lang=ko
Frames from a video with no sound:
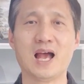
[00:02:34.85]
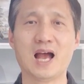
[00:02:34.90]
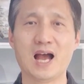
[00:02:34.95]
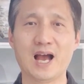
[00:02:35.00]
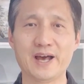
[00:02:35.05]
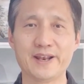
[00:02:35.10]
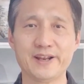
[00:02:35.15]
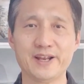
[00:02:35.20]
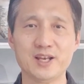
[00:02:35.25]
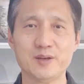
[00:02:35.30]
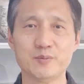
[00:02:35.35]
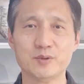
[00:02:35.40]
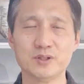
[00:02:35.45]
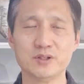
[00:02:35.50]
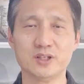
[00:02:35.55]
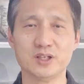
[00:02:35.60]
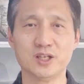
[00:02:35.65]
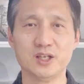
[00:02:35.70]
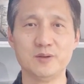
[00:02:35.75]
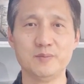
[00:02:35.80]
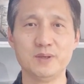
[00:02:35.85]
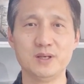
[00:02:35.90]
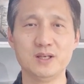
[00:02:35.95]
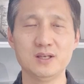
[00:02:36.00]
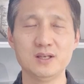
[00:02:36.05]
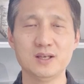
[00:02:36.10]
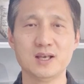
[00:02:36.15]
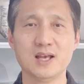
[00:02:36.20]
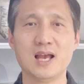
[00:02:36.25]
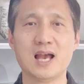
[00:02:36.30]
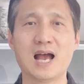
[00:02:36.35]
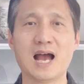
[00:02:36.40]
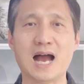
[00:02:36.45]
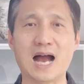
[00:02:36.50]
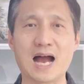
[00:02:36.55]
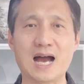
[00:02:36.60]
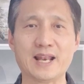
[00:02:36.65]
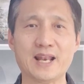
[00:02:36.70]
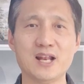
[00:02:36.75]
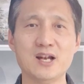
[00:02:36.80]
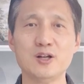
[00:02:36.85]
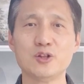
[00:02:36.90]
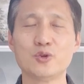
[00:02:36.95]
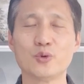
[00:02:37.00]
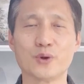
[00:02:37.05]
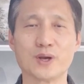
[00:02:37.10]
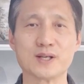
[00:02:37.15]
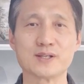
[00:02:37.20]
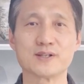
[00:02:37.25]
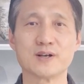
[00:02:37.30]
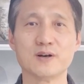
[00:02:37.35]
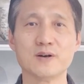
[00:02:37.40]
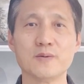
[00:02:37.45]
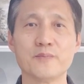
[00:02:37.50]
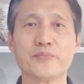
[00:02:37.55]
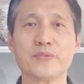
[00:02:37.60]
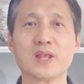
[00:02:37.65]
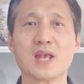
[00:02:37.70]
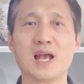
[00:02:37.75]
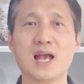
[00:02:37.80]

하나님은 이미 아내를 통해서